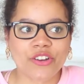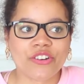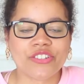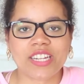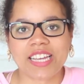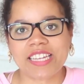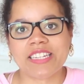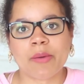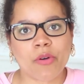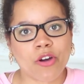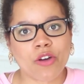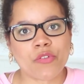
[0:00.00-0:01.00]
Und da geht der
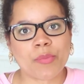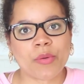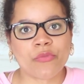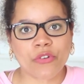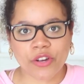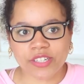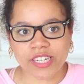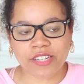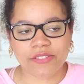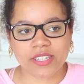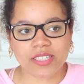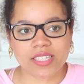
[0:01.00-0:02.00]
Bohrer von meinem Freund
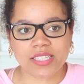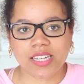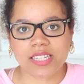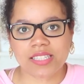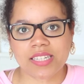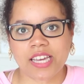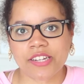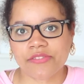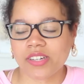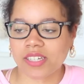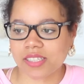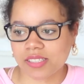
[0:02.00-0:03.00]
einfach nicht, der ist da
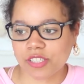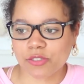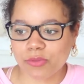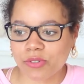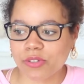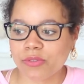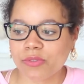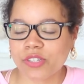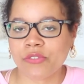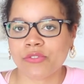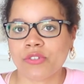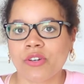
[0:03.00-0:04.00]
einfach nicht gut genug
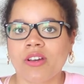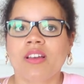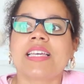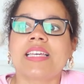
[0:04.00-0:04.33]
dafür.